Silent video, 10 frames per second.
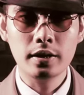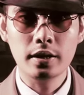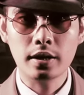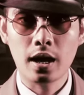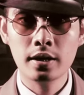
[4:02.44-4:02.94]

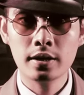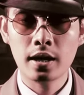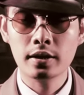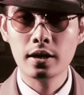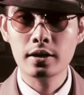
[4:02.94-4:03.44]
อีกทั้ง
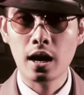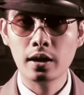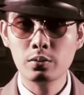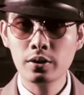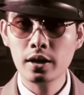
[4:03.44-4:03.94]
การขยาย
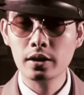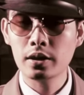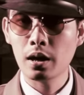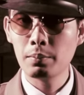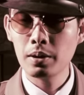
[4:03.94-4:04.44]
ธุรกิจ
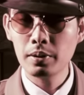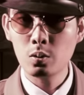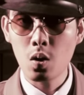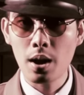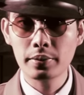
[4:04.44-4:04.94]
ยังไม่มี
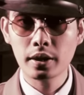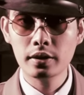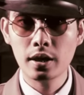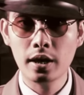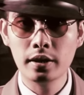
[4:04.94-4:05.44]
ความชัด
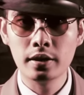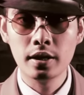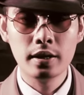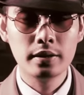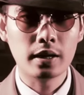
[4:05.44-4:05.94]
เจน
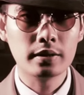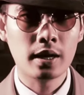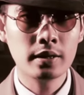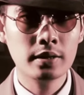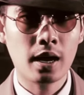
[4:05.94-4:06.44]
ดัง
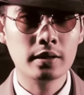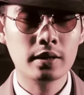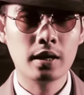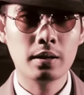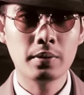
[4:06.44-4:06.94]
นั้นการ
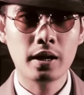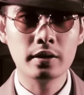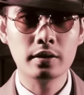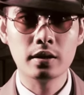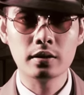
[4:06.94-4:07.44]
เก็งกำไร
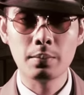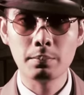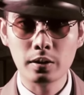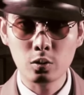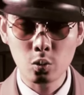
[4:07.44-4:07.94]
จึงเต็ม
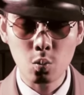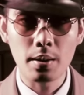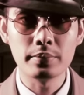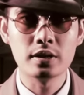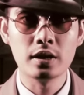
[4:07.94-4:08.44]
ไปด้วยค
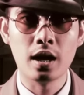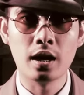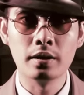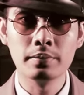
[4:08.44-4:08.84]
วามเสี่ยง